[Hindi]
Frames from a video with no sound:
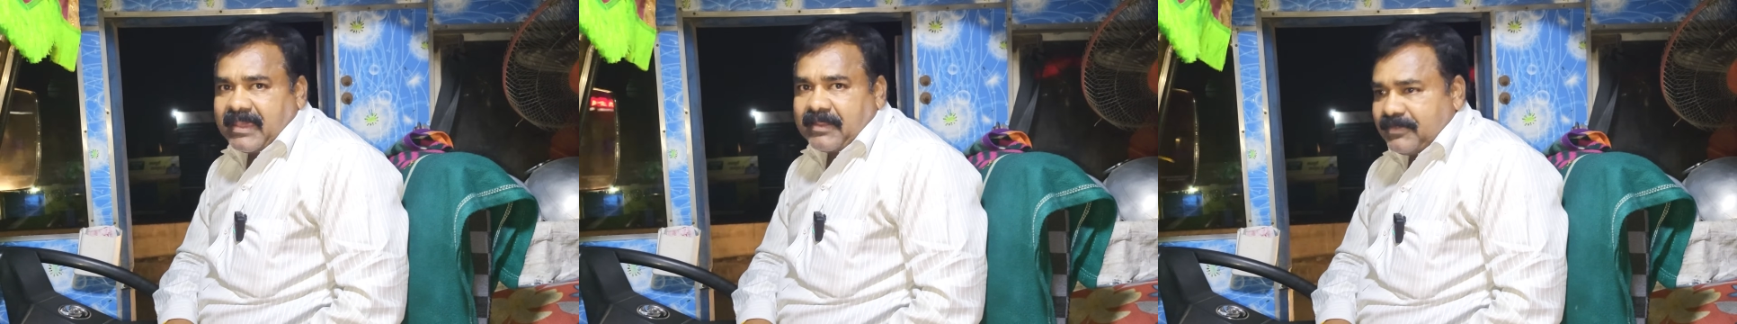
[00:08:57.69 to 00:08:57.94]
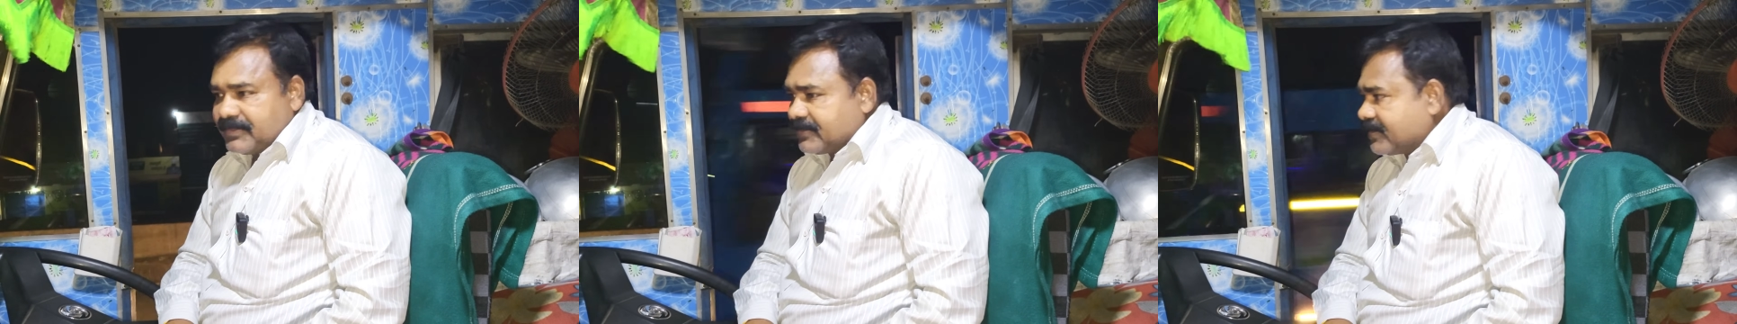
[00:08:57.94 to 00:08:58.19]
बारह
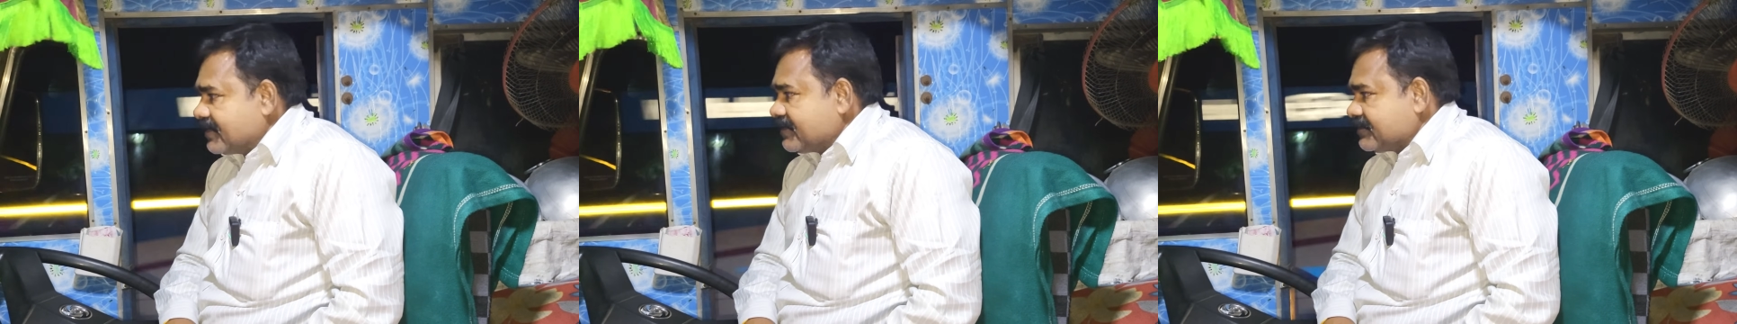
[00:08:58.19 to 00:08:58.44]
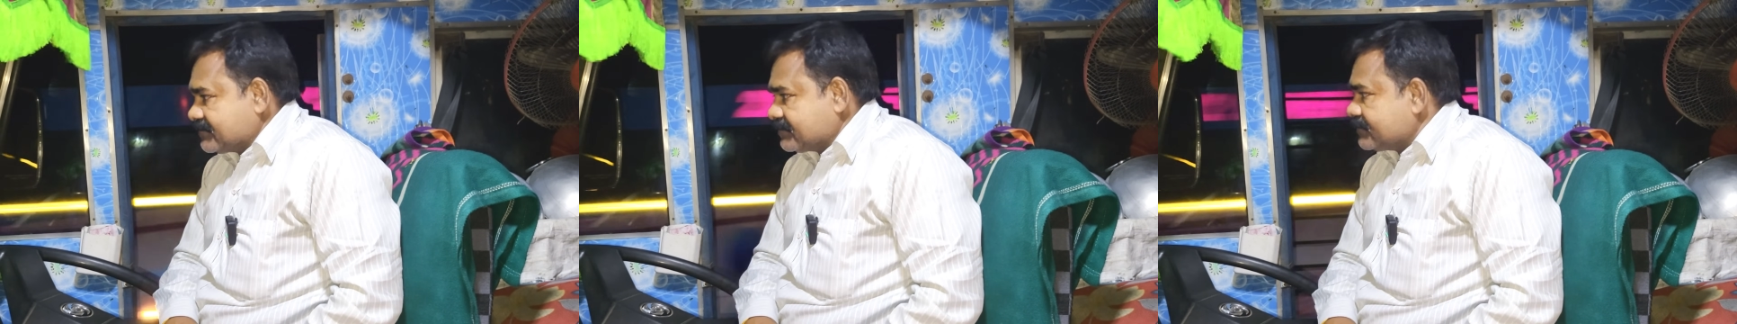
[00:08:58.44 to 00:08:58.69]
बजे तक कहीं
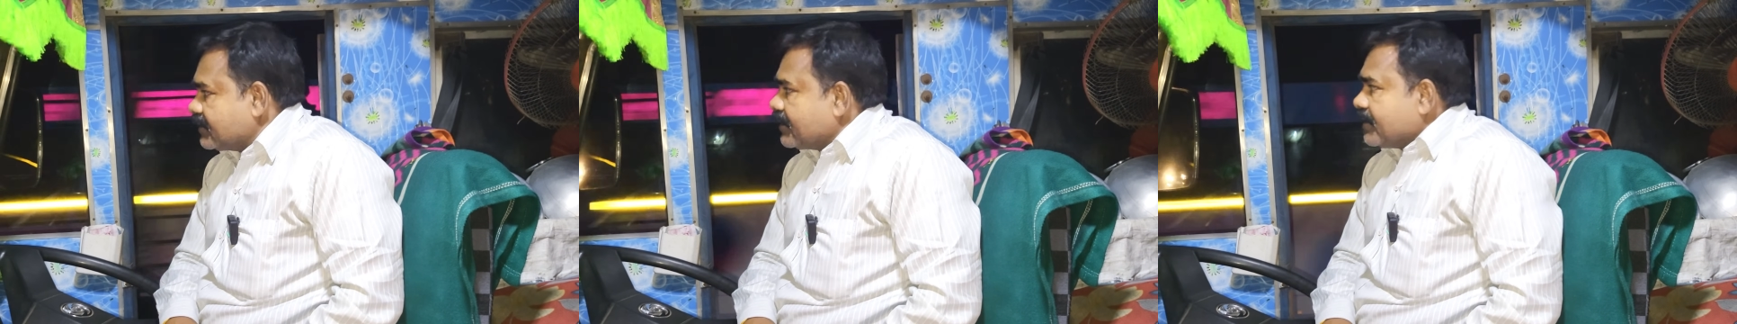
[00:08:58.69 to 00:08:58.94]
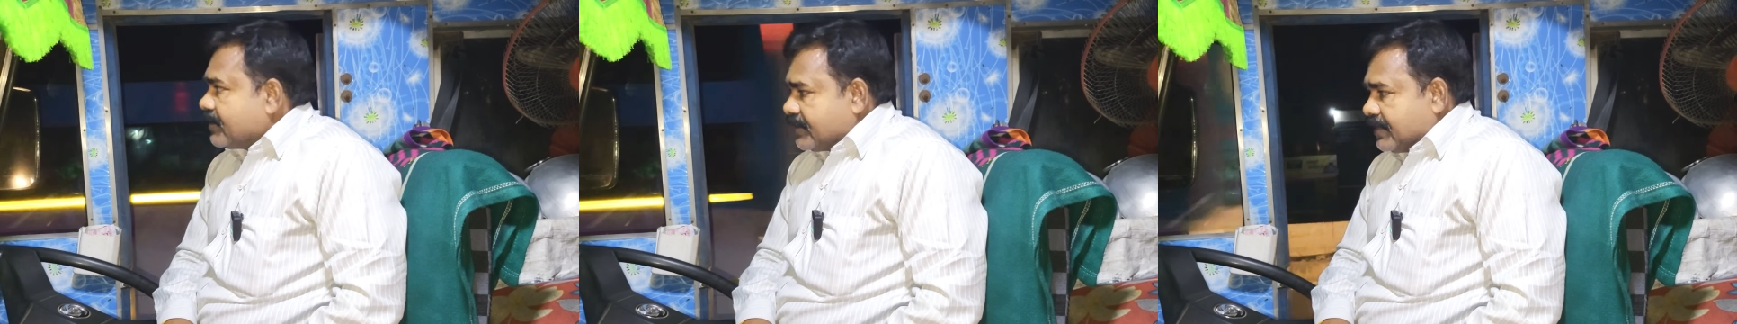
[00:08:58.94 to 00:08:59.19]

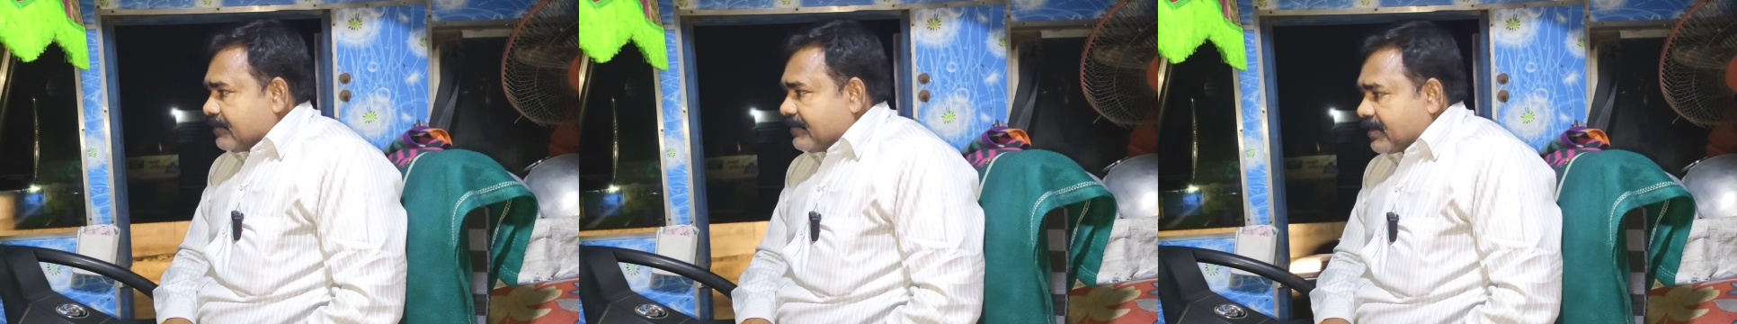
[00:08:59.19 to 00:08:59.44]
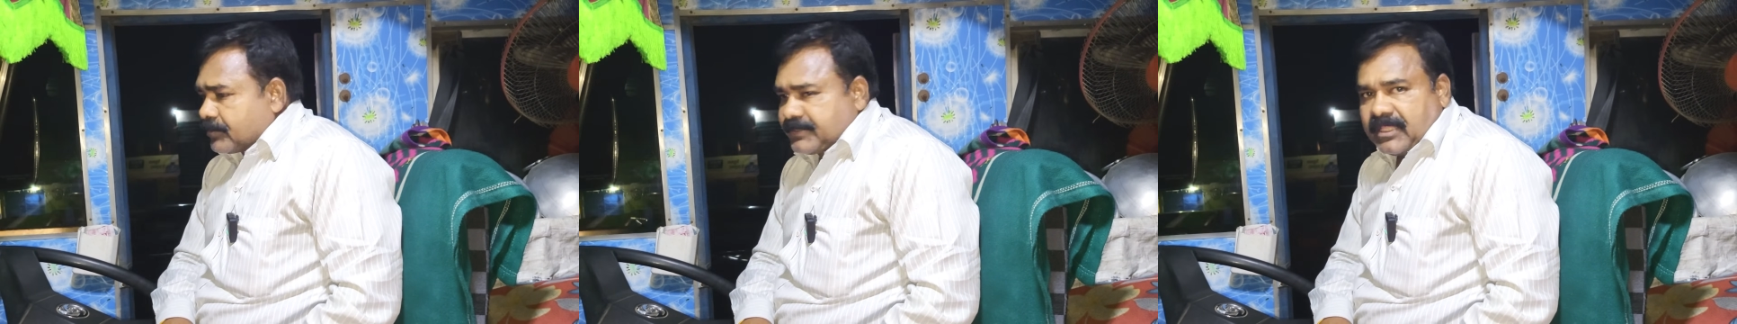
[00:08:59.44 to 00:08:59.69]
एक
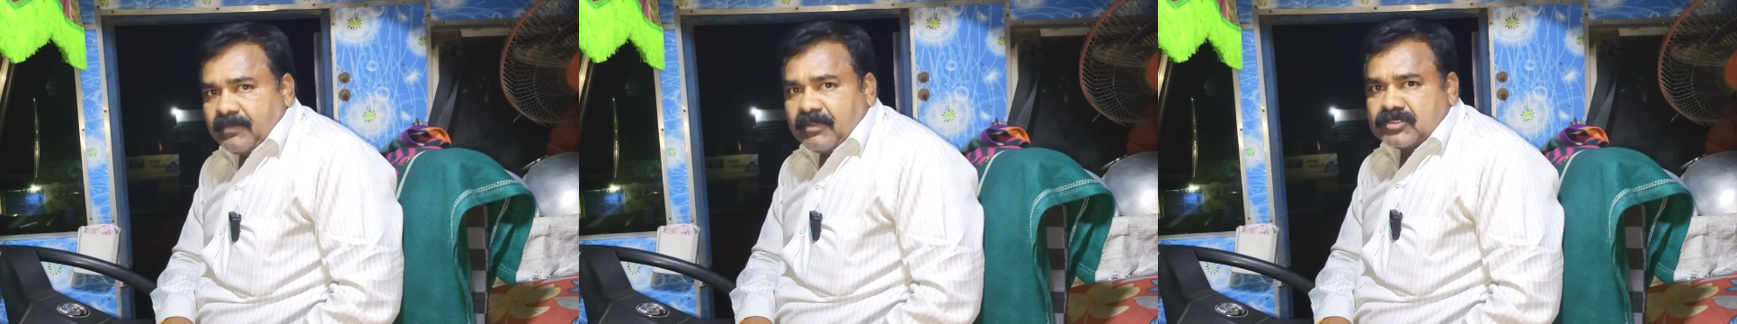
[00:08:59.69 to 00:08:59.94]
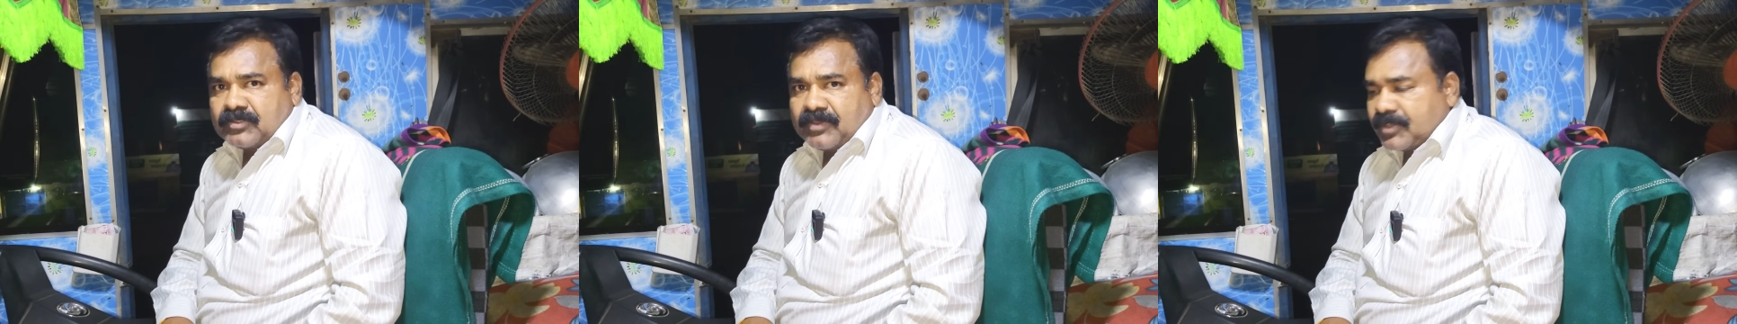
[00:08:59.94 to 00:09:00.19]
बार
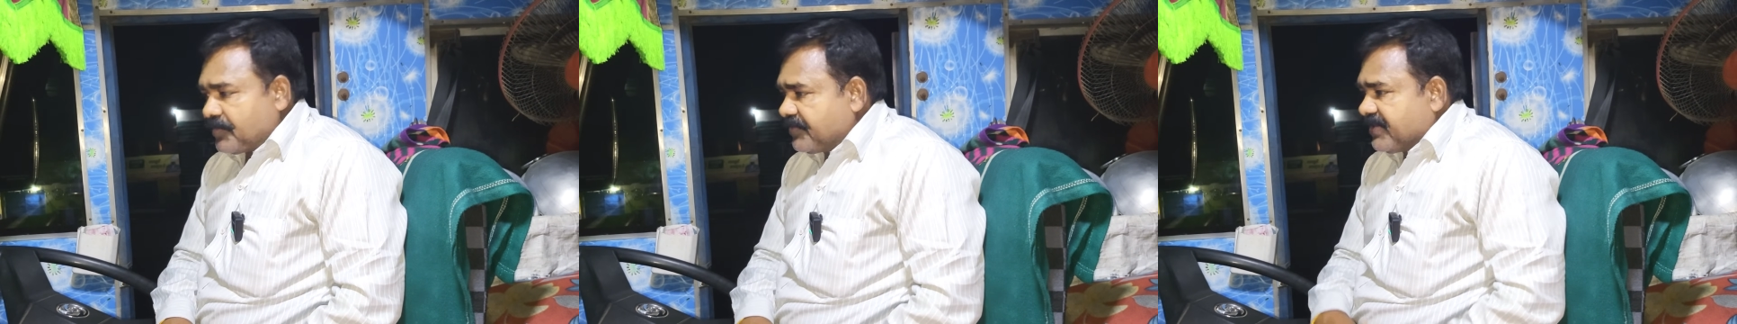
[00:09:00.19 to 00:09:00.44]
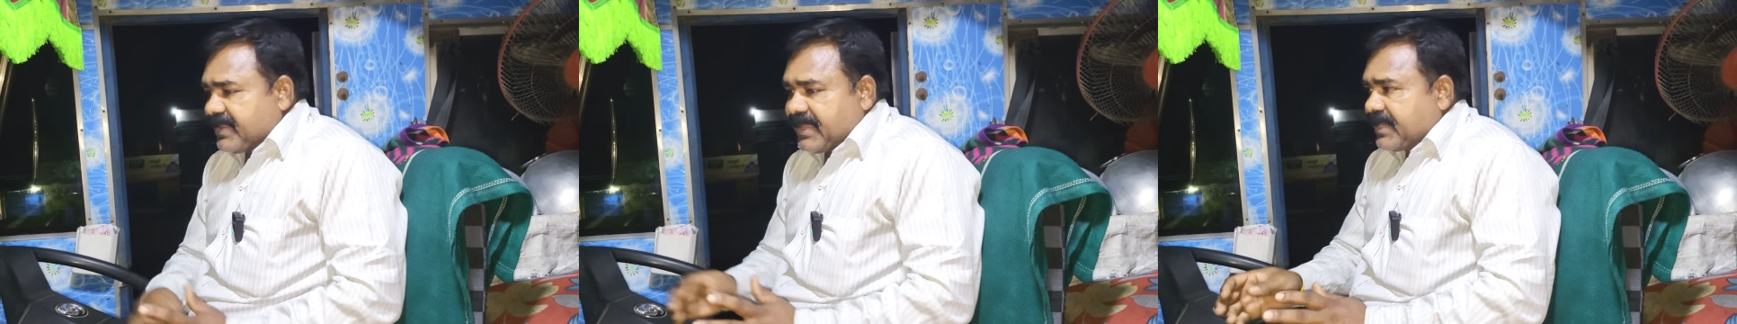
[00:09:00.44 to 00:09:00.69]
मचो में रखो
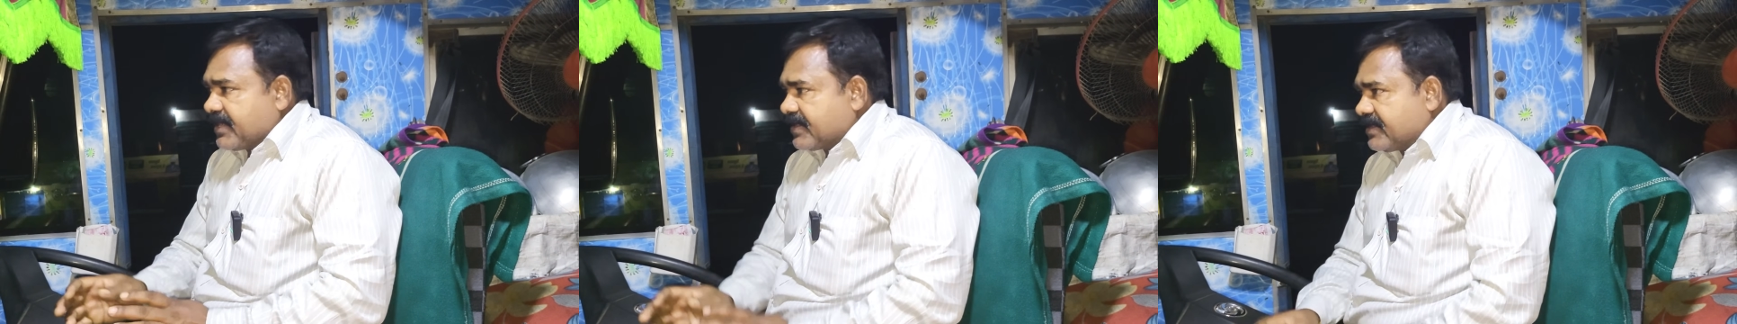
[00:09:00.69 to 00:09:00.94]
फिर यहाँ रख